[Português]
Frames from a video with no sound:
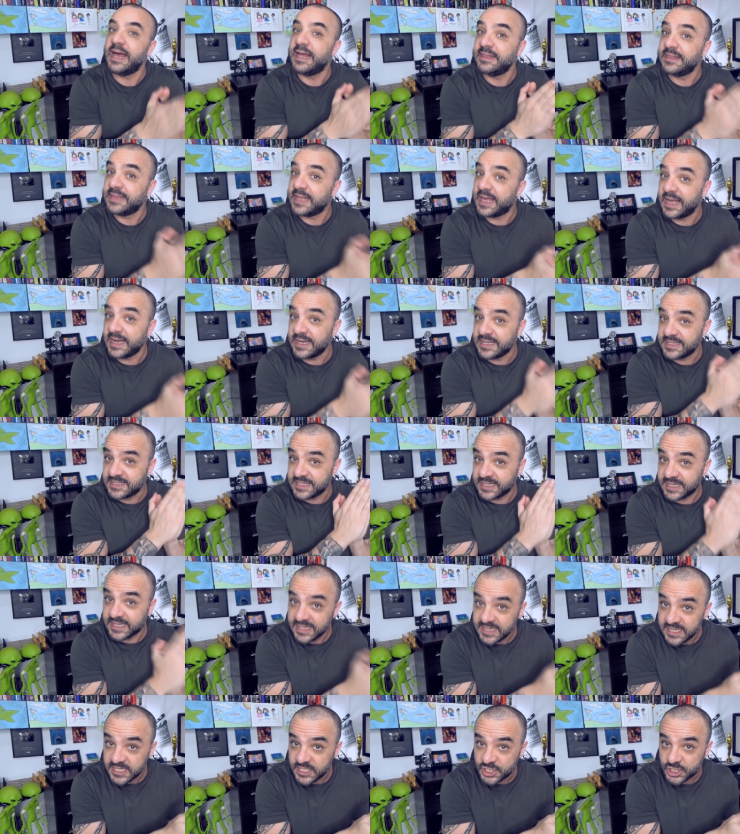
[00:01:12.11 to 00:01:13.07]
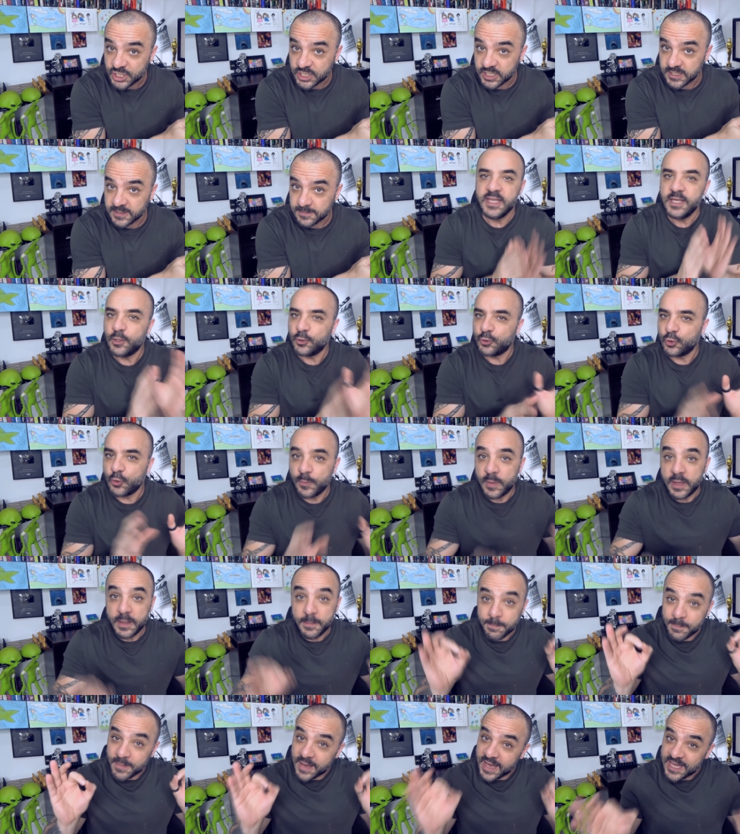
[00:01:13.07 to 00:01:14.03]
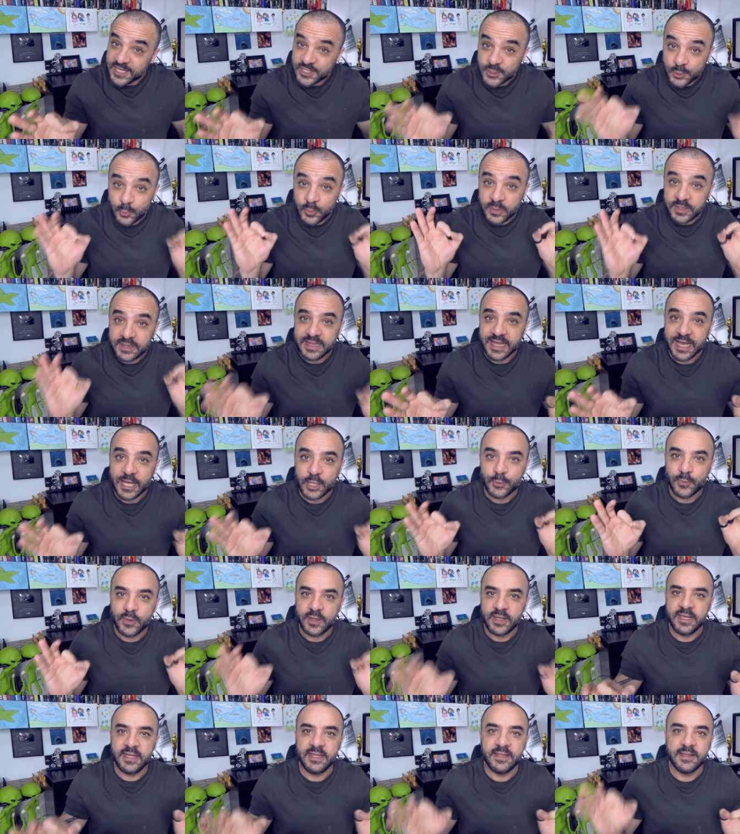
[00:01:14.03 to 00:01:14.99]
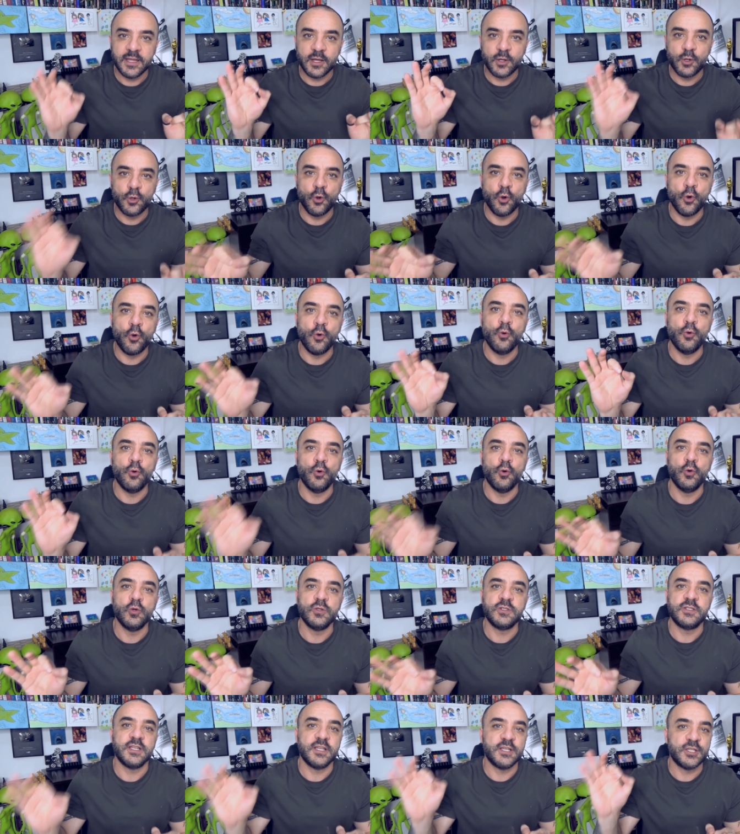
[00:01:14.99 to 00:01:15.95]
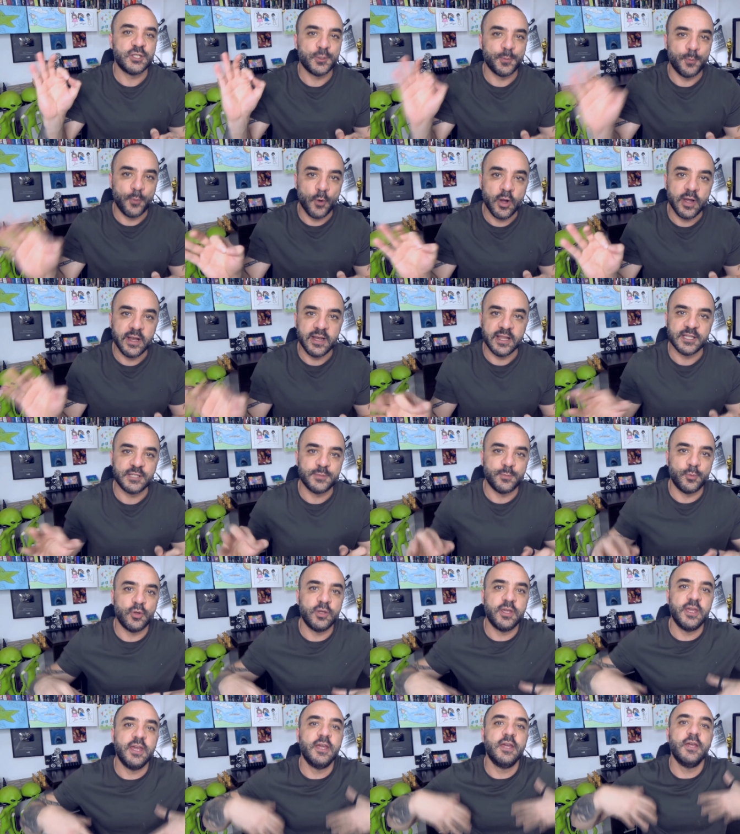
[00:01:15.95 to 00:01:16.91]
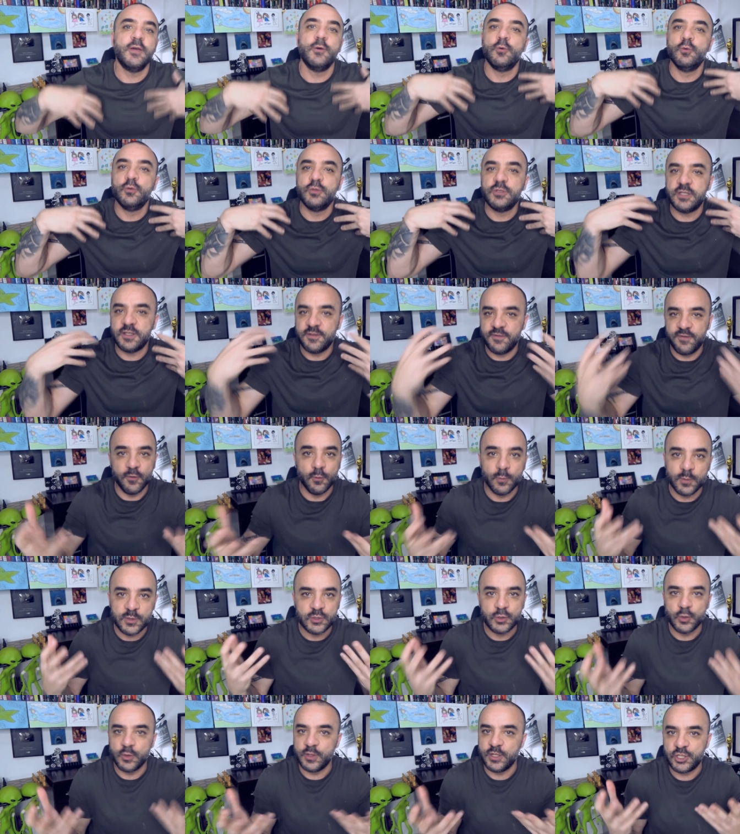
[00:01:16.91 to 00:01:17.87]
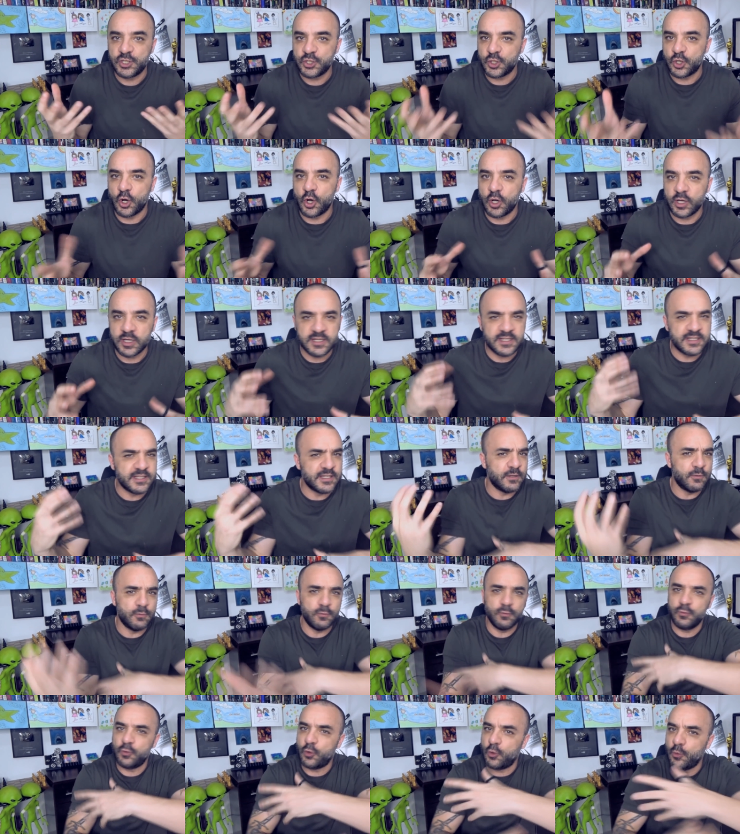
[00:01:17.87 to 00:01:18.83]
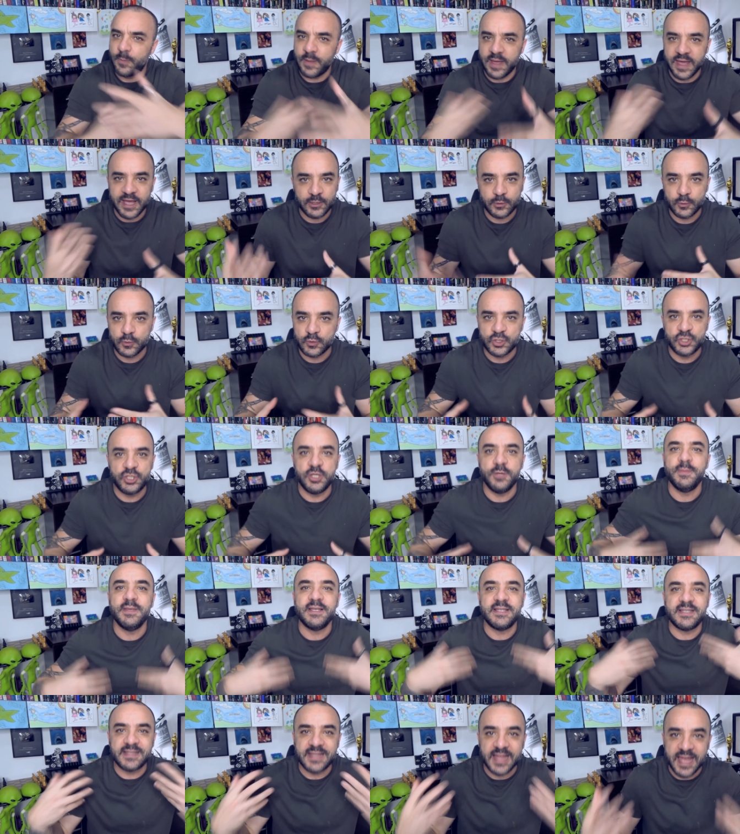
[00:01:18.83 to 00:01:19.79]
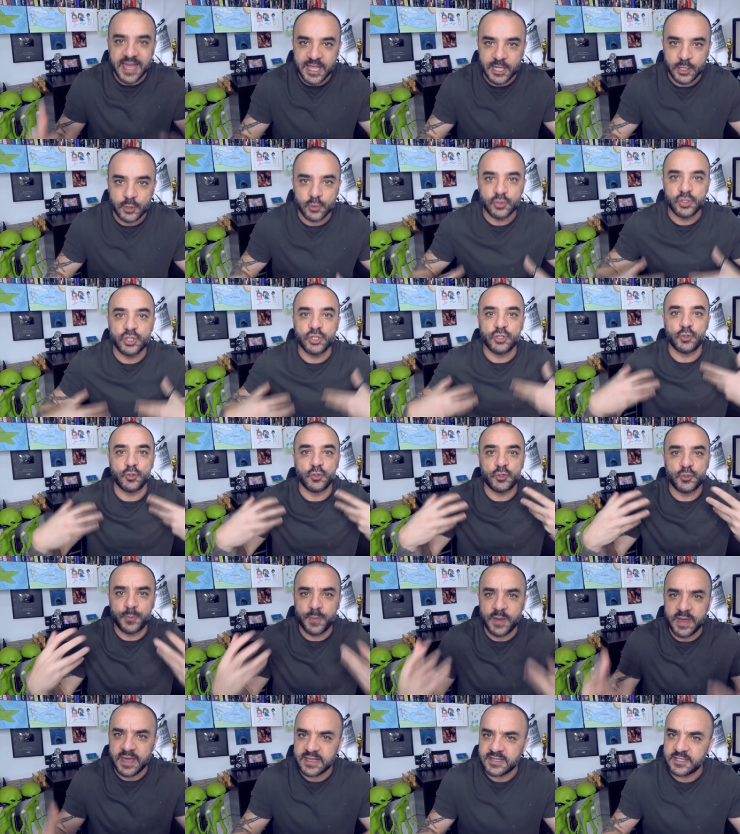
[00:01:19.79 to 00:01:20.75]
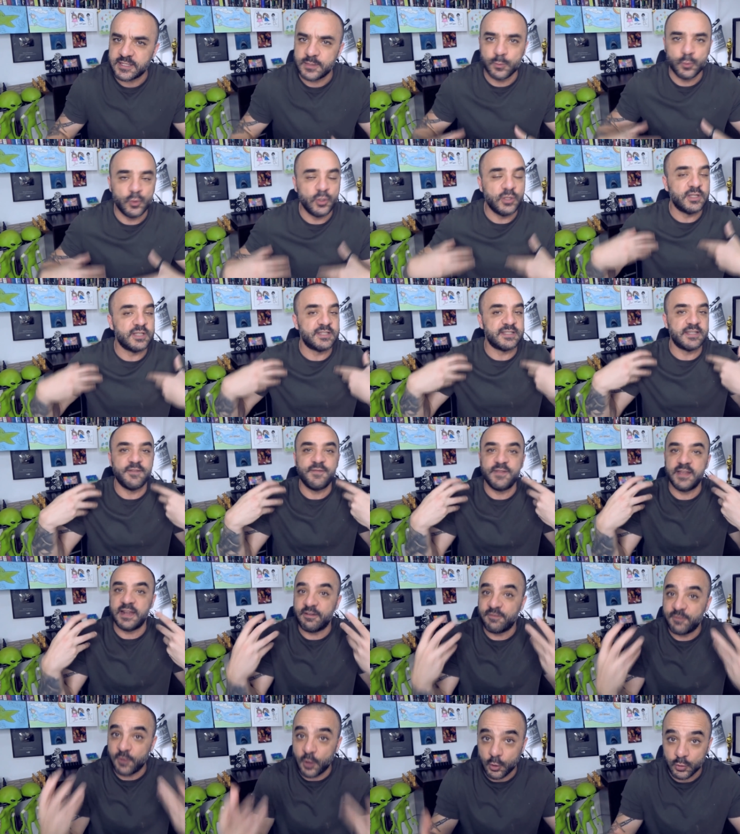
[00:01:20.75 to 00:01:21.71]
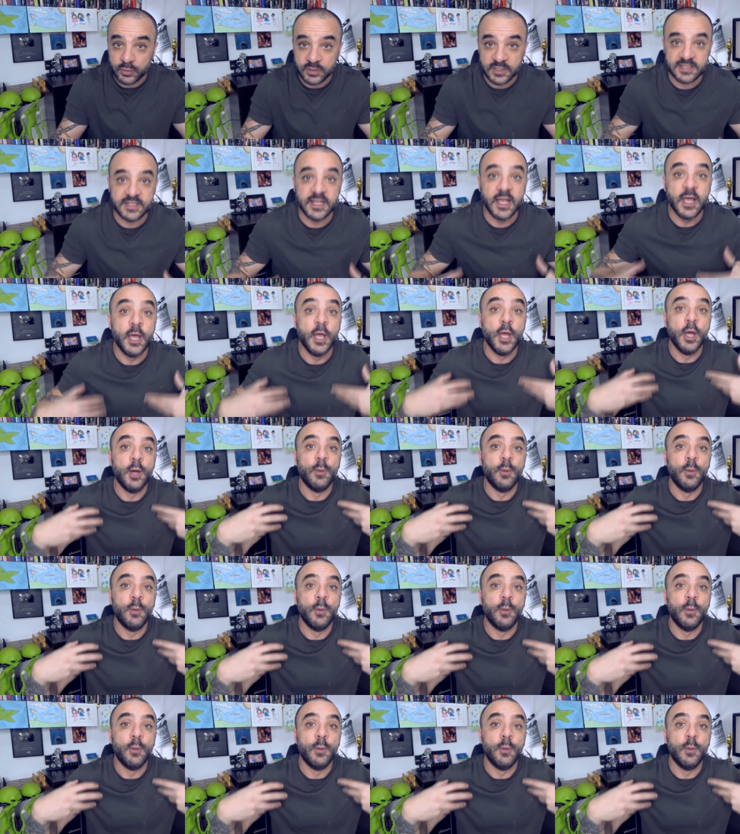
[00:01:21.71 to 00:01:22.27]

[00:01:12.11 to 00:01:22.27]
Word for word: a análise crítica. E eu tomei mais cuidado ainda com os spoilers, porque os filmes do Hitchcock são cobertos de mistério mistério, de suspense, muitas reviravoltas,